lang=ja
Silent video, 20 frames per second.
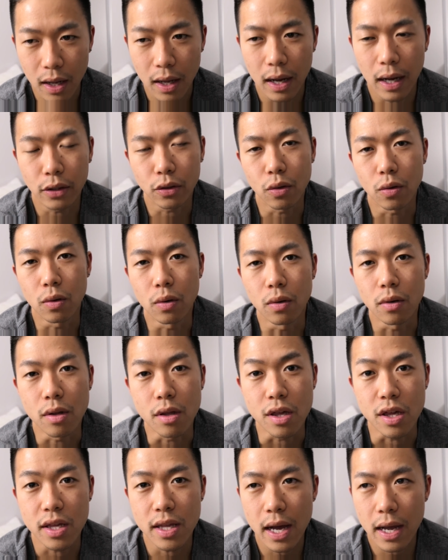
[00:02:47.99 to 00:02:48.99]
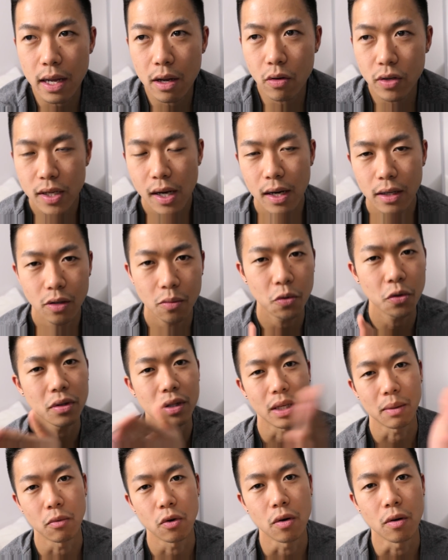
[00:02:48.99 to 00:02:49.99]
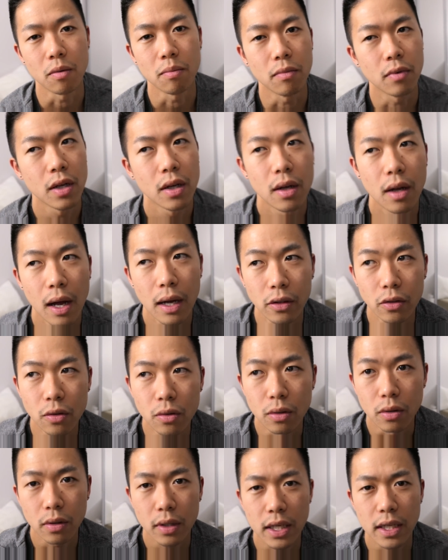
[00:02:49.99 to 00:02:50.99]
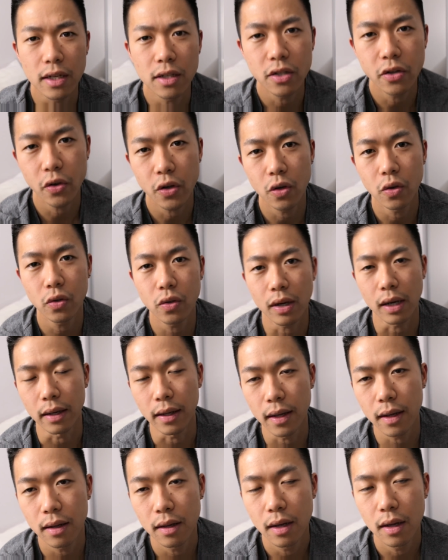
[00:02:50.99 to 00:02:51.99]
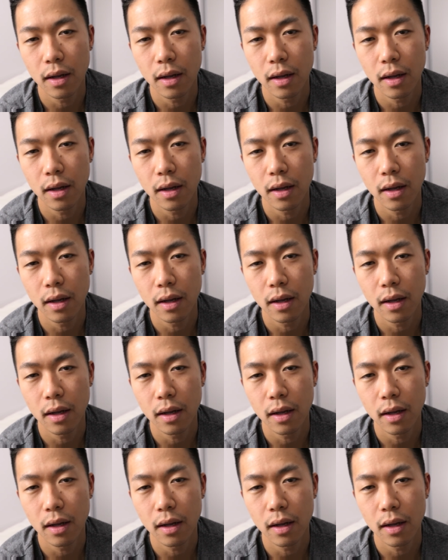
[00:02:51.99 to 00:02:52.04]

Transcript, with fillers: あと時代を遡ってもあのキリスト教とかね